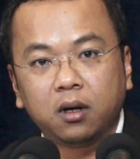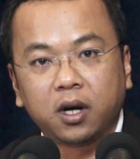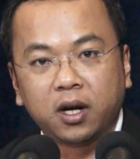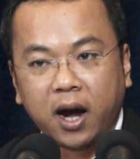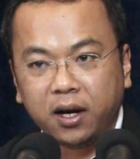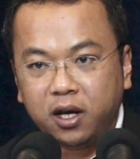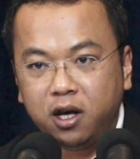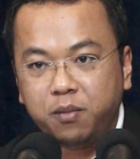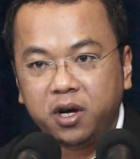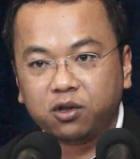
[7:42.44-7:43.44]
ขณะนี้
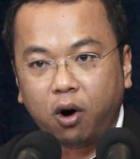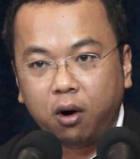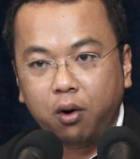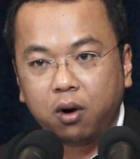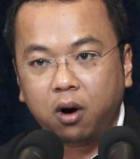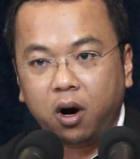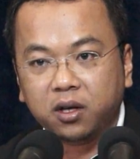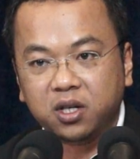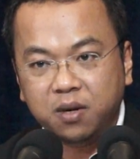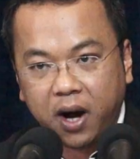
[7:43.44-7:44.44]
มีสององค์กร
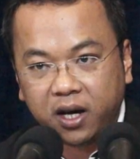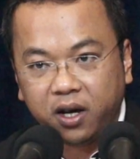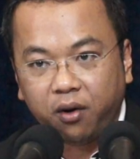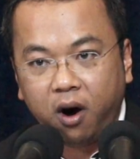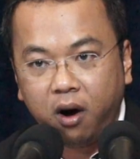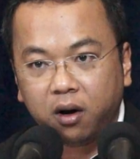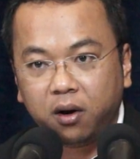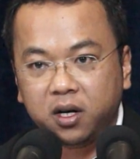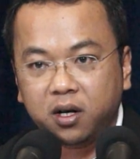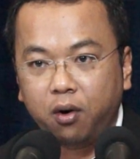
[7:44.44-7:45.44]
ที่มาเกี่ยวข้องก็
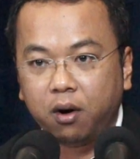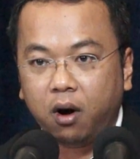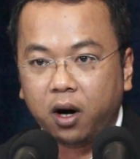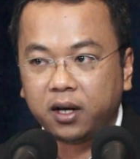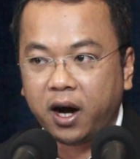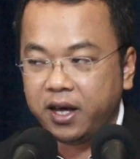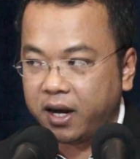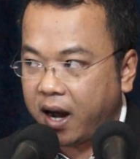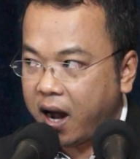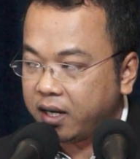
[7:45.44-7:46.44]
คือองค์กรอาย
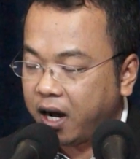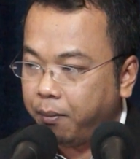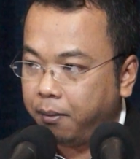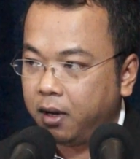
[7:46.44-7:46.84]
การกับ